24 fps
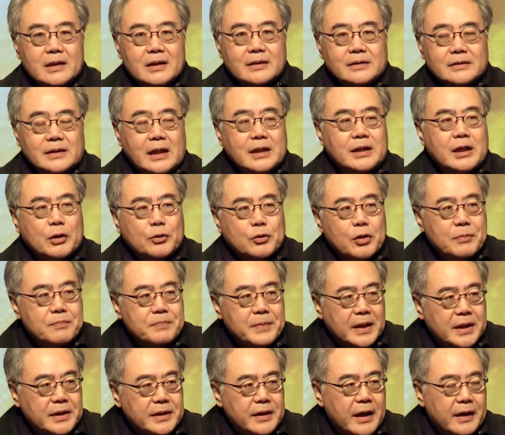大家对
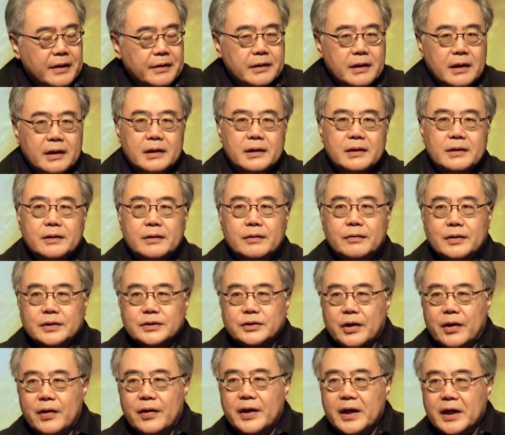明年啊，或者
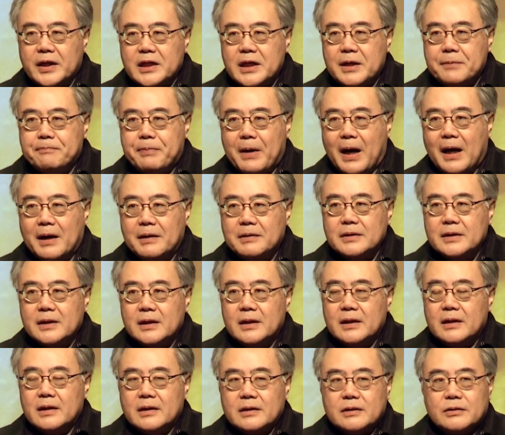二零一八，
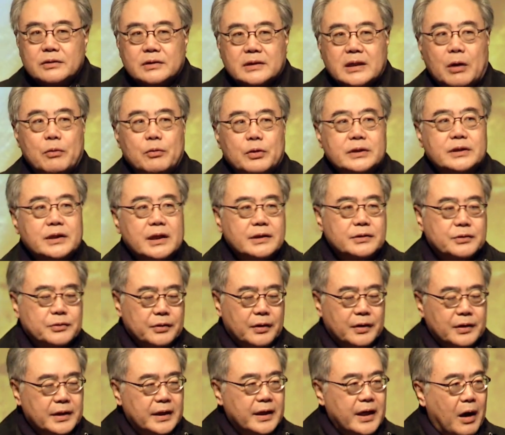在我的
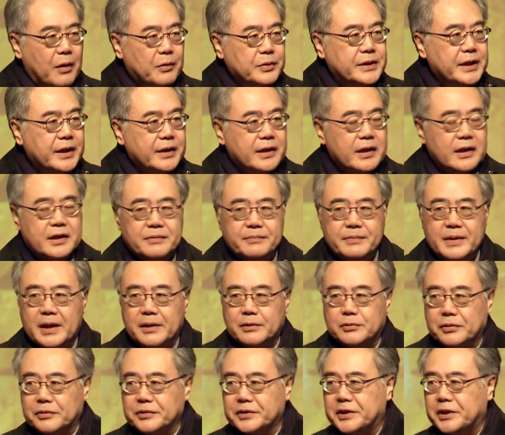所了解的里面，
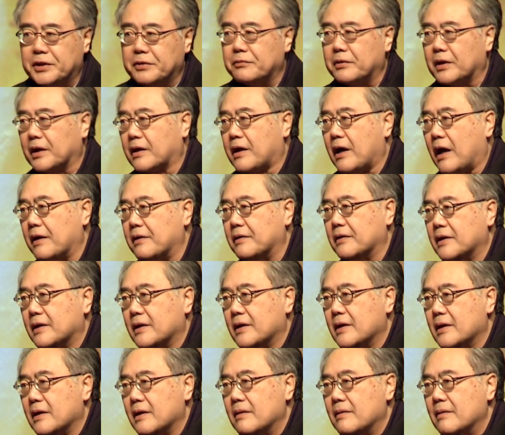从新闻看。
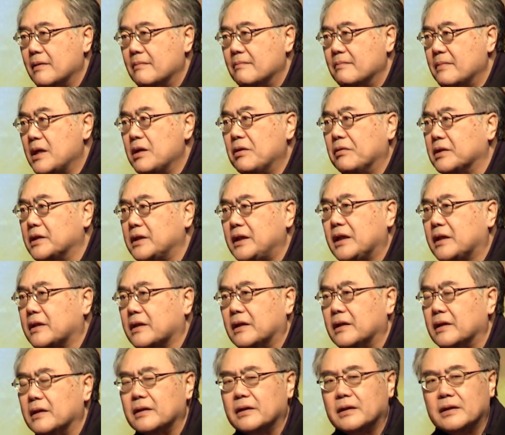没有一
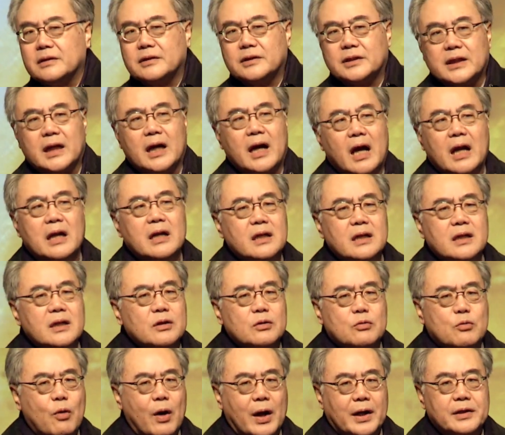个是很乐
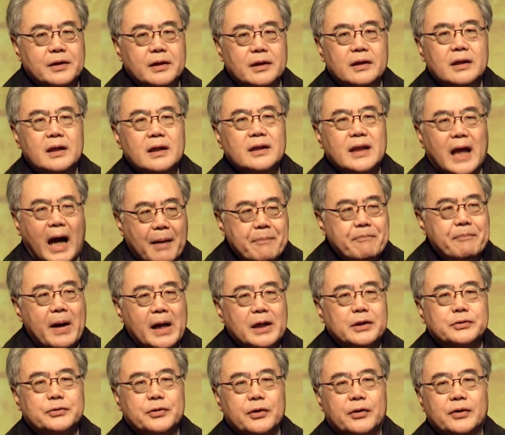观的，坦白
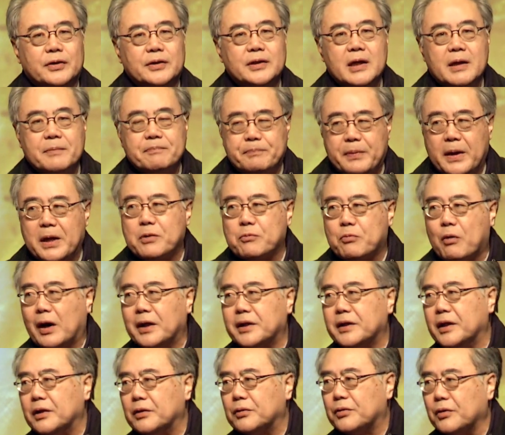说，悲观
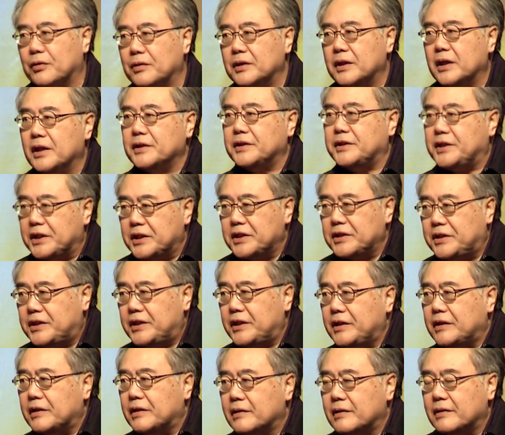的很多。经
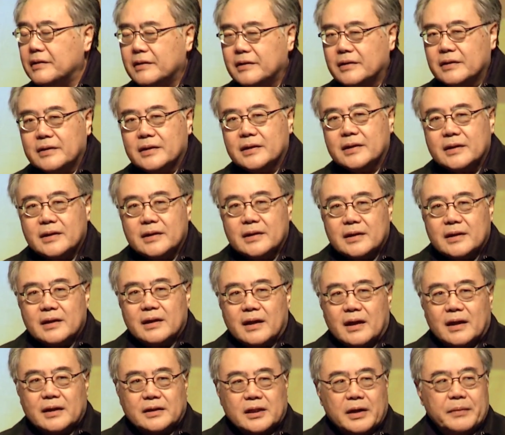济，
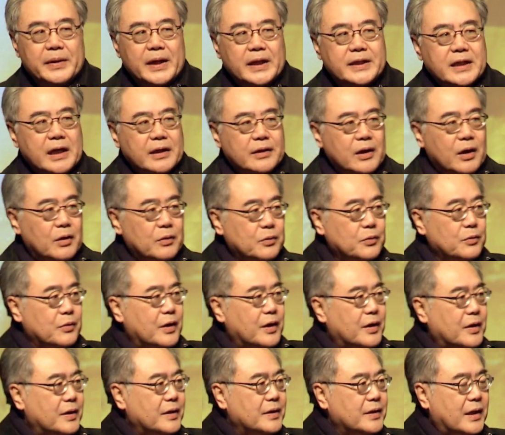啊，特别讲到，如果
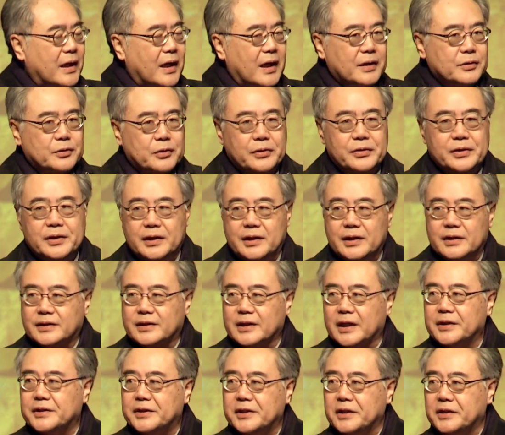啊，对于这
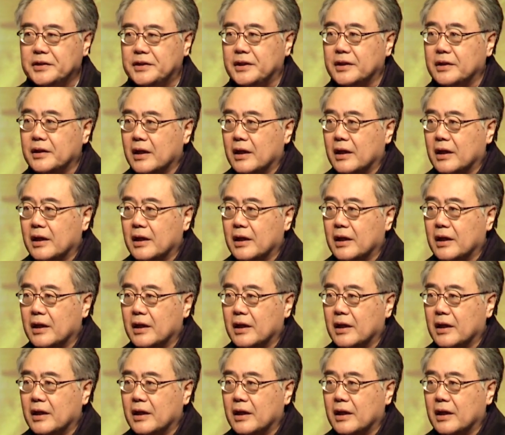个经济